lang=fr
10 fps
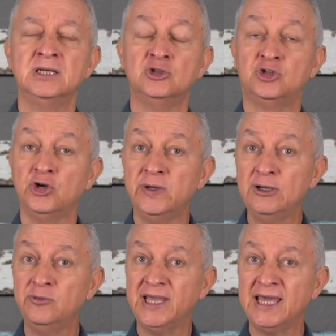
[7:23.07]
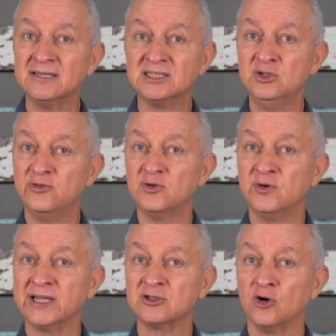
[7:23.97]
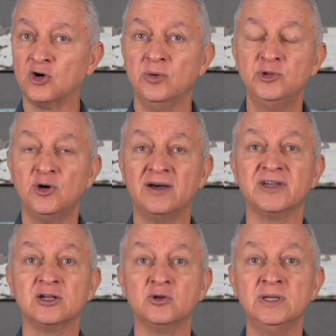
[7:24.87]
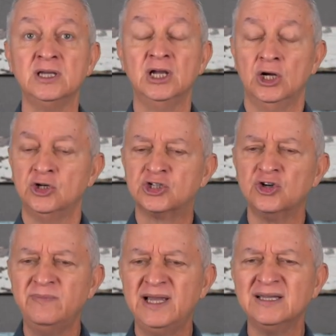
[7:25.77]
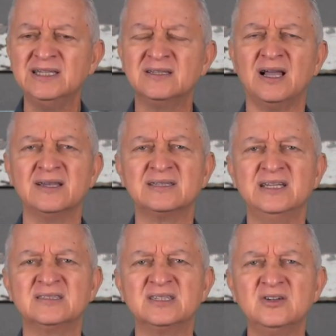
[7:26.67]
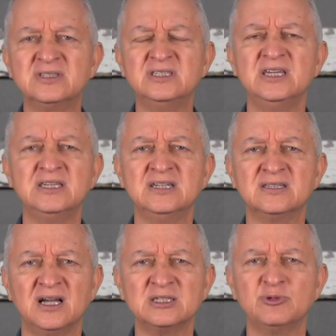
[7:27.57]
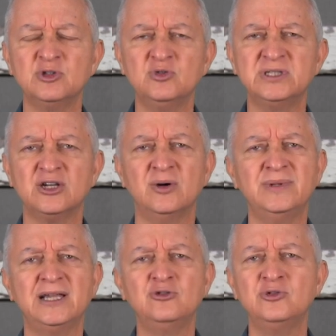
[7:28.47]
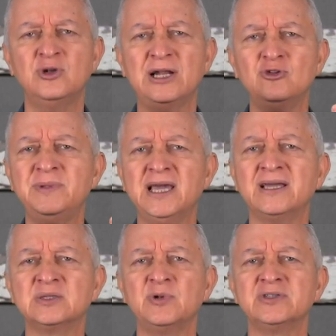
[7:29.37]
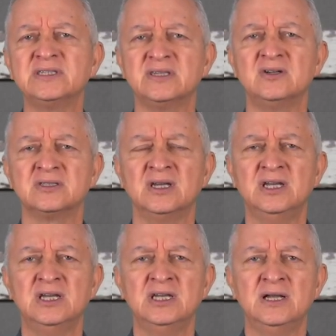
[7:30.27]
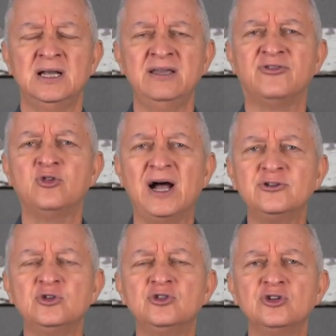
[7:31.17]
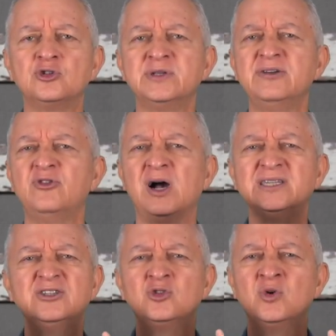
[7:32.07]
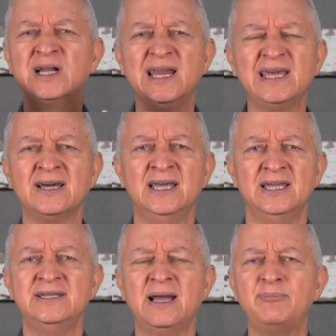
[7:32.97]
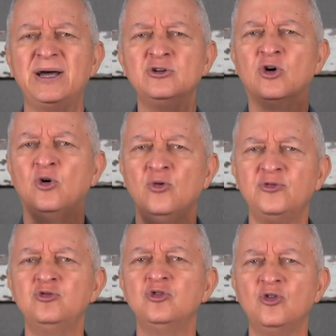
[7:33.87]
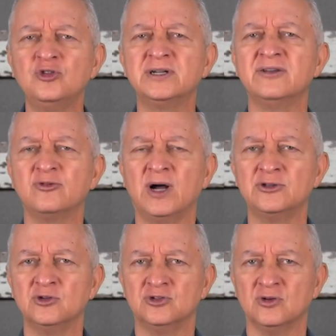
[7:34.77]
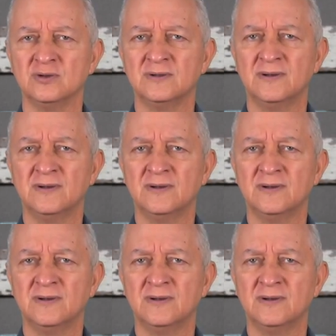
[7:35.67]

Dieu est lumière, si nous voulons être en communion avec lui, le chemin qu'il trace, les sentiers qu'il trace pour nous, c'est comme de la lumière resplendissante. Les voies de Dieu sont des voies qui sont claires. Il n'y a pas de confusion dans les voies de Dieu.